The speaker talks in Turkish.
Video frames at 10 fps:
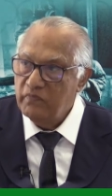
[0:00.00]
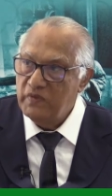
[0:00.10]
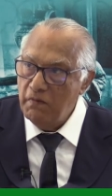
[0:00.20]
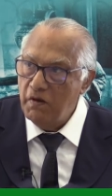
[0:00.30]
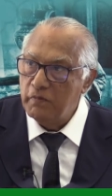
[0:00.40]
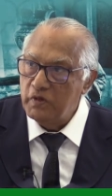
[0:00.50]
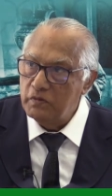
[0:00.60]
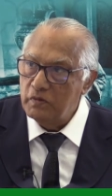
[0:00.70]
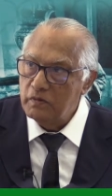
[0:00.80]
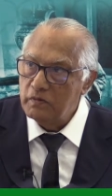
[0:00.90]
Devam
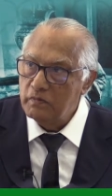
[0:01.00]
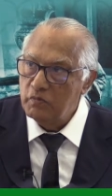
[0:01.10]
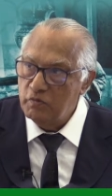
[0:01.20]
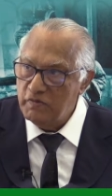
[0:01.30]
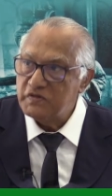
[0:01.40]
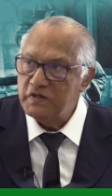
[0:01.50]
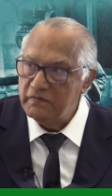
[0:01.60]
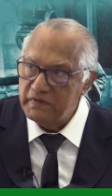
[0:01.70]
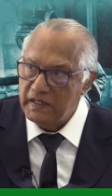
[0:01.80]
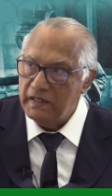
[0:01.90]
ediyor. Bu
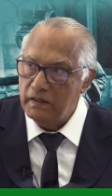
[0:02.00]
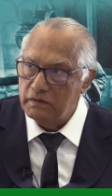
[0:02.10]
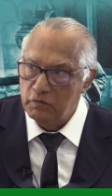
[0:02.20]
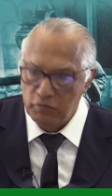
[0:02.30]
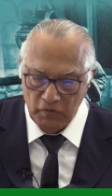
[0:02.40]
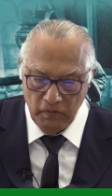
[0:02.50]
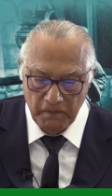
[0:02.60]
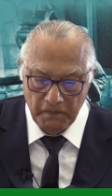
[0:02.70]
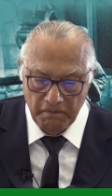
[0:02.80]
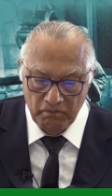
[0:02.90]
Mesnevi'den aldım bunu.
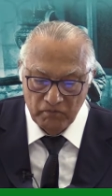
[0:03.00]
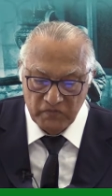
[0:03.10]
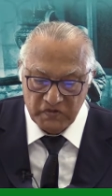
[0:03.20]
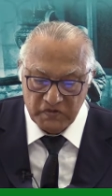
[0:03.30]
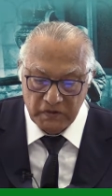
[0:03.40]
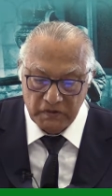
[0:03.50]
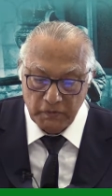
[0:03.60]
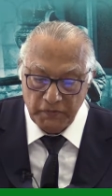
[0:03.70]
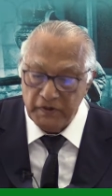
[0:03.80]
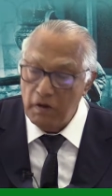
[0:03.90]

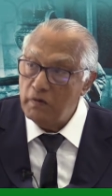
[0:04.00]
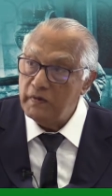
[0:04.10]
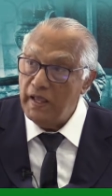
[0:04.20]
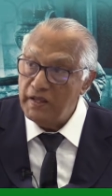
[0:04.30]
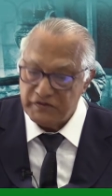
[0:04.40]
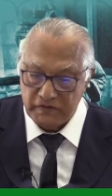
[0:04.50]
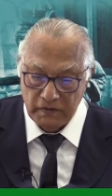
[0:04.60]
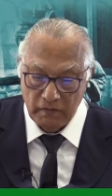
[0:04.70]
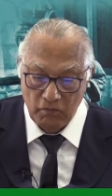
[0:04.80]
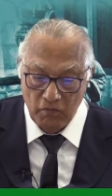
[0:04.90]
Sırrı pinhan est
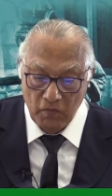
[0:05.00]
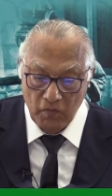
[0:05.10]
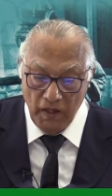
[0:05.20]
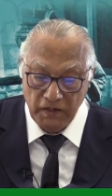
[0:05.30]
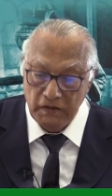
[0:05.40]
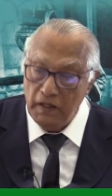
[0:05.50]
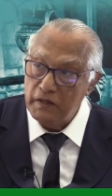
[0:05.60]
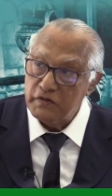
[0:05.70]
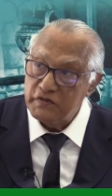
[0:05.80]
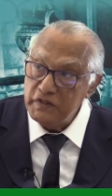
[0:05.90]

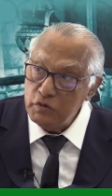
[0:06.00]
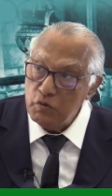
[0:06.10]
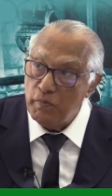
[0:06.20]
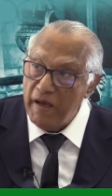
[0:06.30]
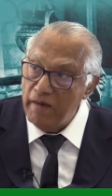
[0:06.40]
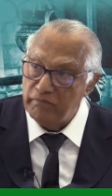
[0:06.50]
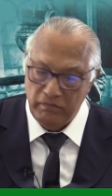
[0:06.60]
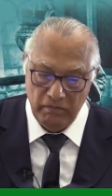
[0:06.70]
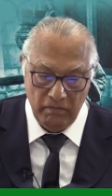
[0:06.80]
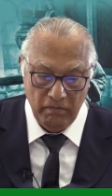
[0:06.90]
ander ziru bam.
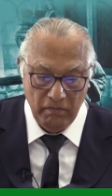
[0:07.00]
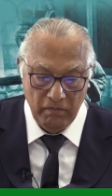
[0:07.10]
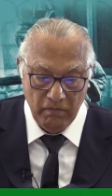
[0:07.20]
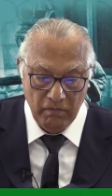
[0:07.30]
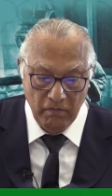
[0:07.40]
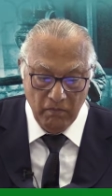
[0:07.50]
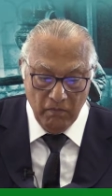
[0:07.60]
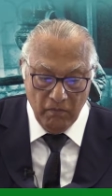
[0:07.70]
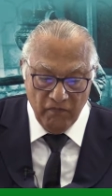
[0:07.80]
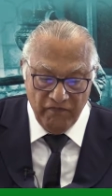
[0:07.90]

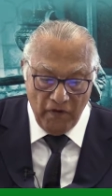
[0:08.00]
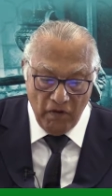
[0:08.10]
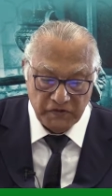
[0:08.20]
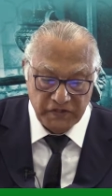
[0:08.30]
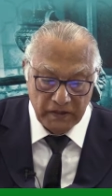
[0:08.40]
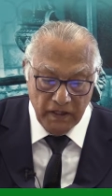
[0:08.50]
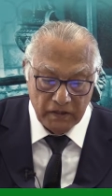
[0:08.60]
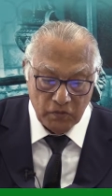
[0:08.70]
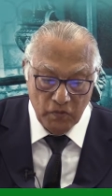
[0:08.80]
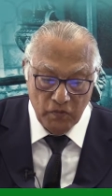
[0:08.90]
فاش
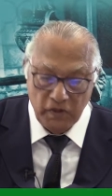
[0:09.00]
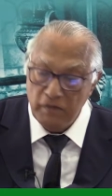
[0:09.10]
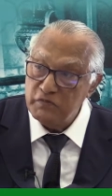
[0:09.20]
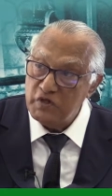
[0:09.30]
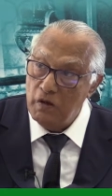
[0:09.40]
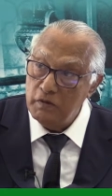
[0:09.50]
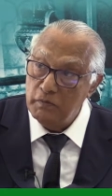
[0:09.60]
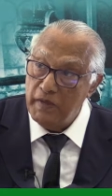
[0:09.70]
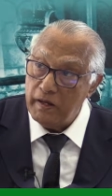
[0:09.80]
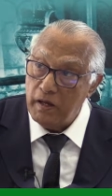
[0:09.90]
اگر گویم جهان
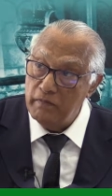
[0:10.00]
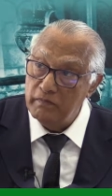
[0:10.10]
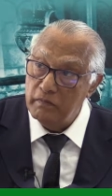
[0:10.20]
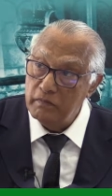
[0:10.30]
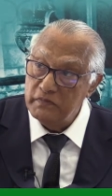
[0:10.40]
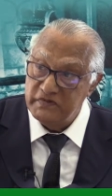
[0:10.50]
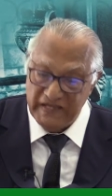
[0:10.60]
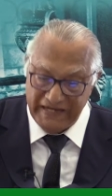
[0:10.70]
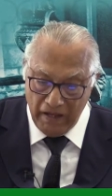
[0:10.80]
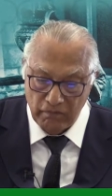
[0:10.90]
بر هم
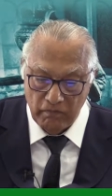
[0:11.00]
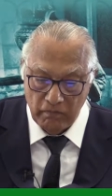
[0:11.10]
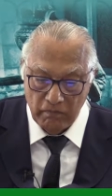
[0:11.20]
زنم